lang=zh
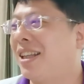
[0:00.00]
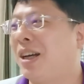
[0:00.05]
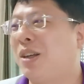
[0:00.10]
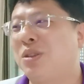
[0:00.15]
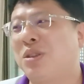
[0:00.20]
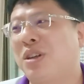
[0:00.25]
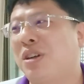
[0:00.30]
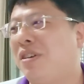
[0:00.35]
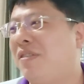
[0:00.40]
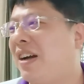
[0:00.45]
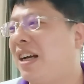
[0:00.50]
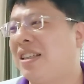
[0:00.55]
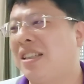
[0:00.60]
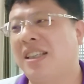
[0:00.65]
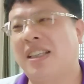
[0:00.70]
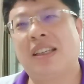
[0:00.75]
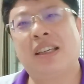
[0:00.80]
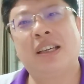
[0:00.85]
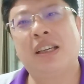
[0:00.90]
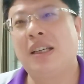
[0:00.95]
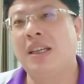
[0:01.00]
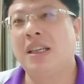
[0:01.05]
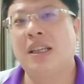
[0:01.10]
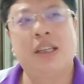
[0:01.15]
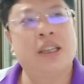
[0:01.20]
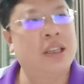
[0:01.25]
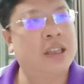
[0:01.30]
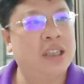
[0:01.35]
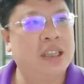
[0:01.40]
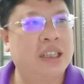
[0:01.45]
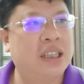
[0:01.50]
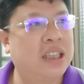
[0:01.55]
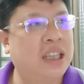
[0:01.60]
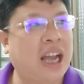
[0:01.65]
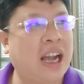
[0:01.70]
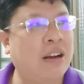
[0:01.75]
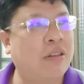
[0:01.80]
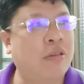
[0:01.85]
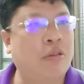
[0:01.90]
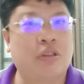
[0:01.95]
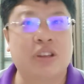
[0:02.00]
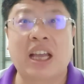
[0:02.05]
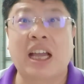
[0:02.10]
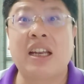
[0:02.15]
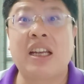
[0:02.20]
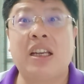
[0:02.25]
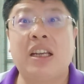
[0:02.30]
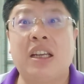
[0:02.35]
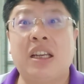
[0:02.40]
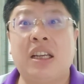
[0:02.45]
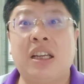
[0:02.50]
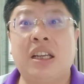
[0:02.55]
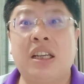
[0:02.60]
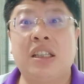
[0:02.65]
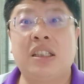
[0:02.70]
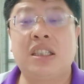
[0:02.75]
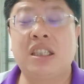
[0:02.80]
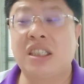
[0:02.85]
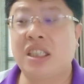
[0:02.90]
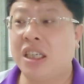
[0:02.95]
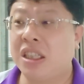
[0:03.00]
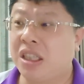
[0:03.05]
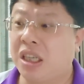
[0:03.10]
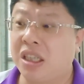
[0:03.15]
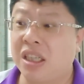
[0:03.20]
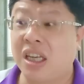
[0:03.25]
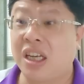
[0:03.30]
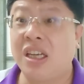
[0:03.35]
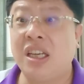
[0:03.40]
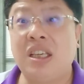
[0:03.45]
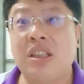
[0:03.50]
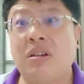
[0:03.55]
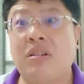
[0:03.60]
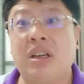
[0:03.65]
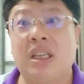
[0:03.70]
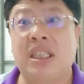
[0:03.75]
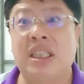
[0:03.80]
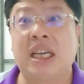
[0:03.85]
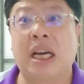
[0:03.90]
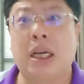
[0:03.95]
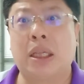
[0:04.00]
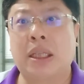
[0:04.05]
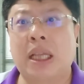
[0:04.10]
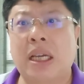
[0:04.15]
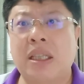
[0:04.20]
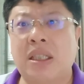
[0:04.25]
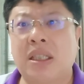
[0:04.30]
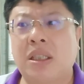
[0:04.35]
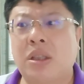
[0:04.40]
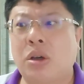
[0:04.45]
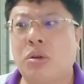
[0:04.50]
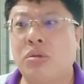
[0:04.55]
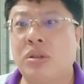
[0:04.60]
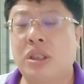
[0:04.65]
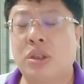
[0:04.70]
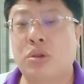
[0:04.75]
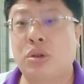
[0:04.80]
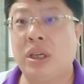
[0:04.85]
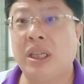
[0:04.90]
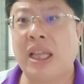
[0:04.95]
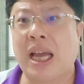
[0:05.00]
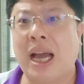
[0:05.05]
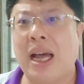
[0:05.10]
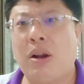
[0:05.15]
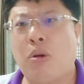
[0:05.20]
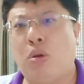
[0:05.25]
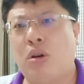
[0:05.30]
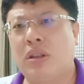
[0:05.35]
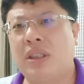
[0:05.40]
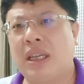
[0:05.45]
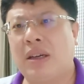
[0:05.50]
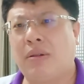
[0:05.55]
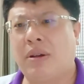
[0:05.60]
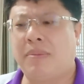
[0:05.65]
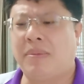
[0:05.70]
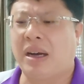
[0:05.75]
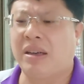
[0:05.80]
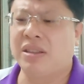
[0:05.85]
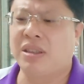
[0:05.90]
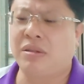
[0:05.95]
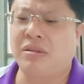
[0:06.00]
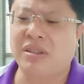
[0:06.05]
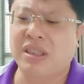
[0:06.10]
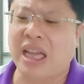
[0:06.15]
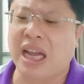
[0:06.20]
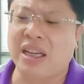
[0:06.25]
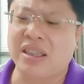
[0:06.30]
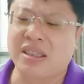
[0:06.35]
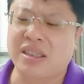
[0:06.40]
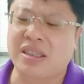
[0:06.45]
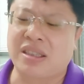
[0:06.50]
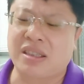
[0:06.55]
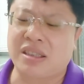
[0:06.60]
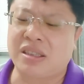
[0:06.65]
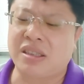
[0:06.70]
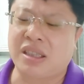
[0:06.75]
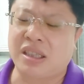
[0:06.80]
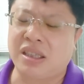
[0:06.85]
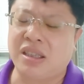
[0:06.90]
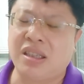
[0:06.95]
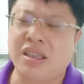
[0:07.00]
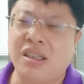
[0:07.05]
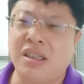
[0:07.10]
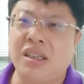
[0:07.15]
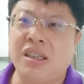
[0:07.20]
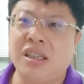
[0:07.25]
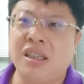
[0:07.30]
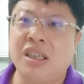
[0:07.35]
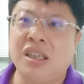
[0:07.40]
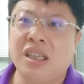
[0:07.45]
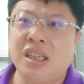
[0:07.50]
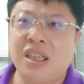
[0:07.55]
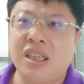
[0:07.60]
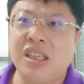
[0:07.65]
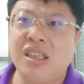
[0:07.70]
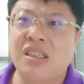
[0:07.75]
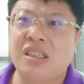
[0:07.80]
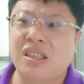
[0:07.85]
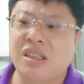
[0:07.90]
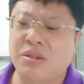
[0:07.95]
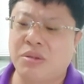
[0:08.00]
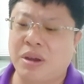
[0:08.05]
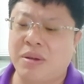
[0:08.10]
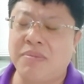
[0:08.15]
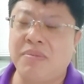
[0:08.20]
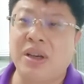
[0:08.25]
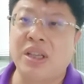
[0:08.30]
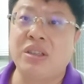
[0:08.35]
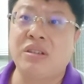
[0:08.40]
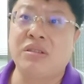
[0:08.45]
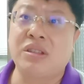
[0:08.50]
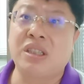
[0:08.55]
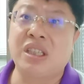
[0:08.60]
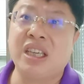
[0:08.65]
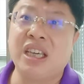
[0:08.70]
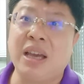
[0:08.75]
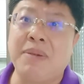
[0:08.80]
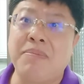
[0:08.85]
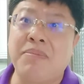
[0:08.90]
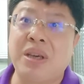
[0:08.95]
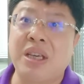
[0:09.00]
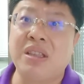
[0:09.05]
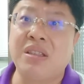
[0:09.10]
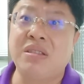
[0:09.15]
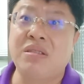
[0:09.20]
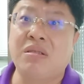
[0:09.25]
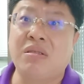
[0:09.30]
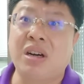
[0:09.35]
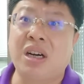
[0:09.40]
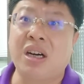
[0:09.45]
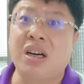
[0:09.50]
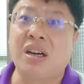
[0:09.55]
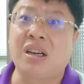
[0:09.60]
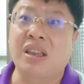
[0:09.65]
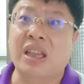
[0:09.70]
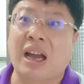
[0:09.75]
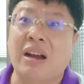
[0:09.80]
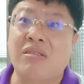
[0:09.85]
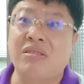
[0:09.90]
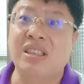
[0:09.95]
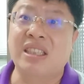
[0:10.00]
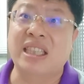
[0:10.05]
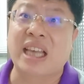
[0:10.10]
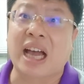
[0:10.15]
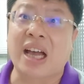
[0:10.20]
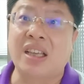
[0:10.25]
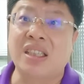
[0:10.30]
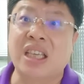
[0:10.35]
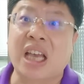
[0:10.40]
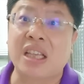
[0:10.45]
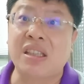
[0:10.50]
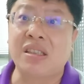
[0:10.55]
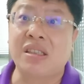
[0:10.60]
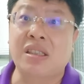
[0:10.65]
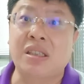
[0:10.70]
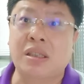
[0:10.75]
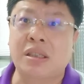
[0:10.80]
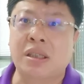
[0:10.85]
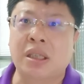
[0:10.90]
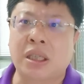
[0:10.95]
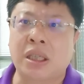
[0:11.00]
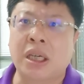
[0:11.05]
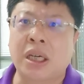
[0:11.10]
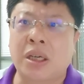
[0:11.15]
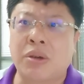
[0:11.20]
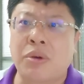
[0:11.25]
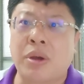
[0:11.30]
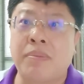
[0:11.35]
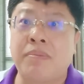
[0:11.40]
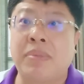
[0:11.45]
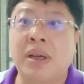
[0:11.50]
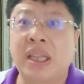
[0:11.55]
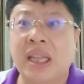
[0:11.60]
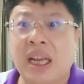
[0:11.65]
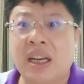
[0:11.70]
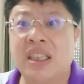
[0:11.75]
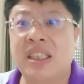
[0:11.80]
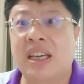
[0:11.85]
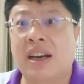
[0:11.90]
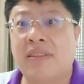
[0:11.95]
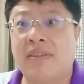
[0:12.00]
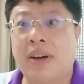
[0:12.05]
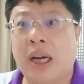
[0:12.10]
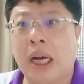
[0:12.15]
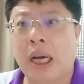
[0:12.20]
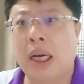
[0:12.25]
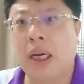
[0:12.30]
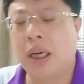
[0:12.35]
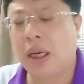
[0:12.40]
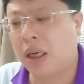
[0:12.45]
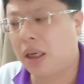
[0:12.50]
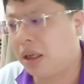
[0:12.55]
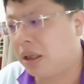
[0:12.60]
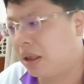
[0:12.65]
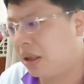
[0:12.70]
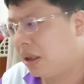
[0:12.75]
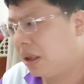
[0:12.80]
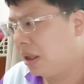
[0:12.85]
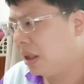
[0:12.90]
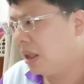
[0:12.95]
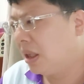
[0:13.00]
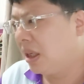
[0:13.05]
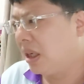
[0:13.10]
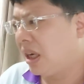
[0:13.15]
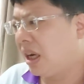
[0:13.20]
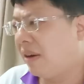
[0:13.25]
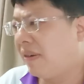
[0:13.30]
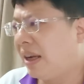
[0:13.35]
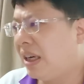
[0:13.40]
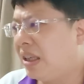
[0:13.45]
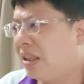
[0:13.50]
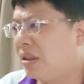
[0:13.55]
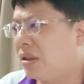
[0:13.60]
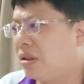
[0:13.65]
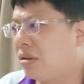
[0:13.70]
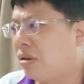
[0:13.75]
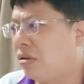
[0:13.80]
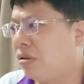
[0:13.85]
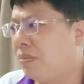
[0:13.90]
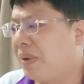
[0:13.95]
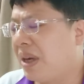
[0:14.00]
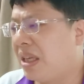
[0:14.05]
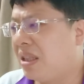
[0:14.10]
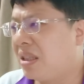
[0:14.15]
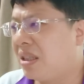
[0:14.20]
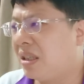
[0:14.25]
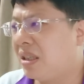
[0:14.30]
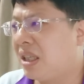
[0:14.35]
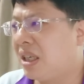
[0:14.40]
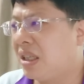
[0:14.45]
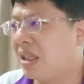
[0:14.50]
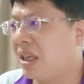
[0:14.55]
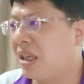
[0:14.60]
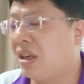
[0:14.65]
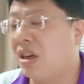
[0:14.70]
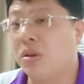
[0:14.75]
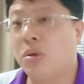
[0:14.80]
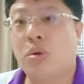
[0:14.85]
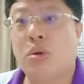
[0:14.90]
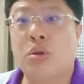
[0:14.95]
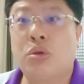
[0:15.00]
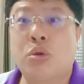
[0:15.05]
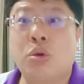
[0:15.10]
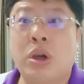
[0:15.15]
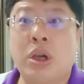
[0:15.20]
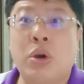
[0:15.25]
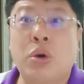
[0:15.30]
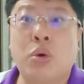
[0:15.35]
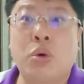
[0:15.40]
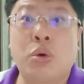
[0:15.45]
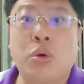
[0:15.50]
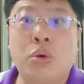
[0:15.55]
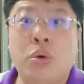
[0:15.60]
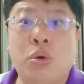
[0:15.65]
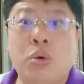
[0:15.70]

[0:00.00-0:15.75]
他到最后发现，他果然这些人能力都很强，但是都是所以，他我认为毛泽东当时的历史的原本就是“燕平仲二逃杀三世”的那个原本，他的想法啊，他发现周边这些人很多对